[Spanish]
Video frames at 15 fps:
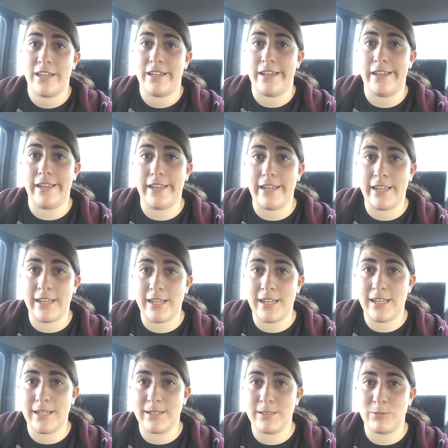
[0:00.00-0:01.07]

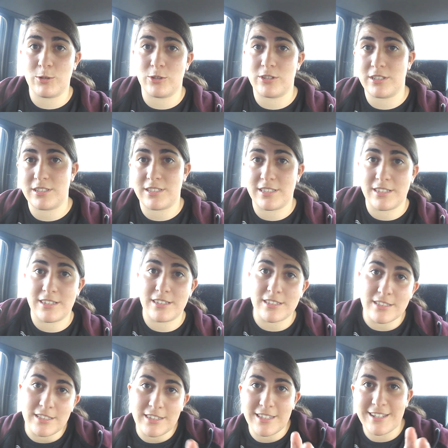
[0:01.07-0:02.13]
Y ah. bueno, si,
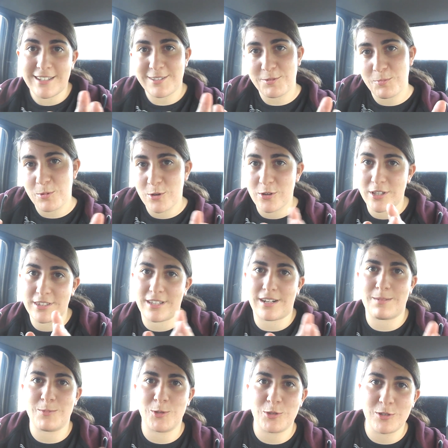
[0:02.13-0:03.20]
si, tenéis un poco de
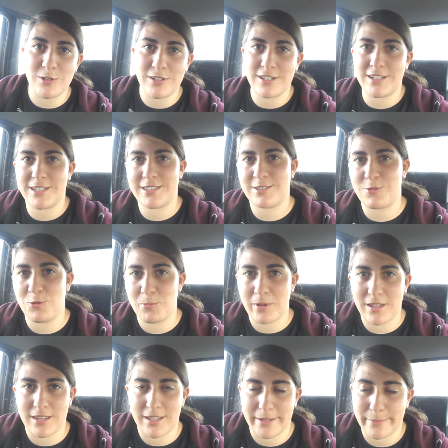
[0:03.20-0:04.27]
terremoto es culpa
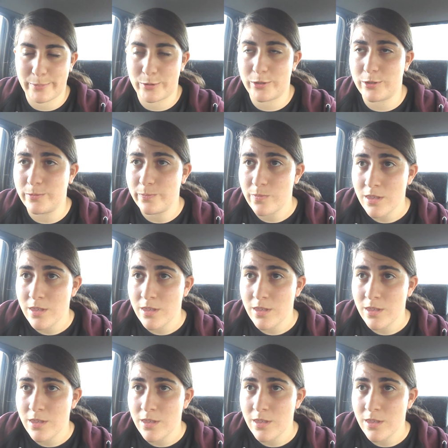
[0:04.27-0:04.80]
de pollo.